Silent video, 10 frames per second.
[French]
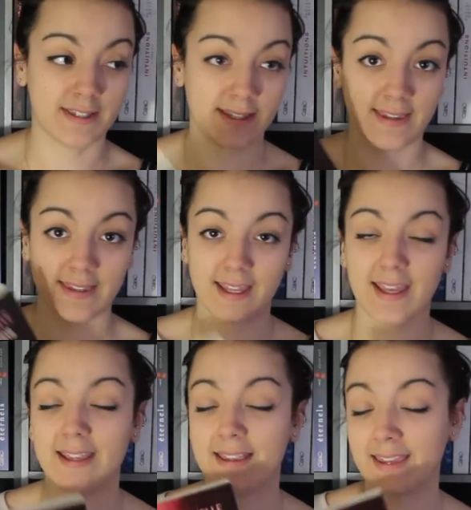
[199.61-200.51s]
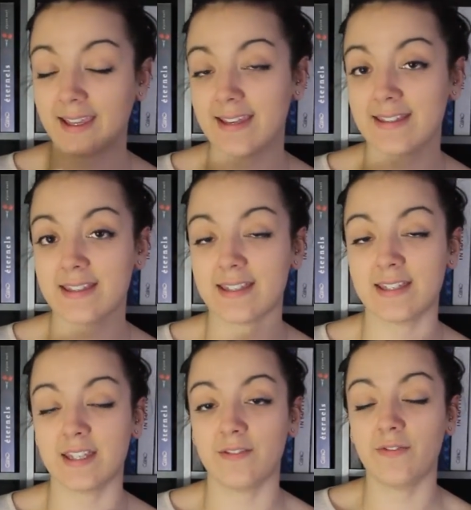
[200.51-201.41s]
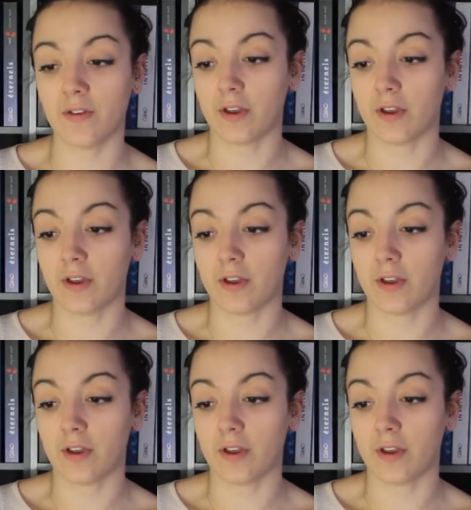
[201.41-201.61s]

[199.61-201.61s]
C'est très très addictif.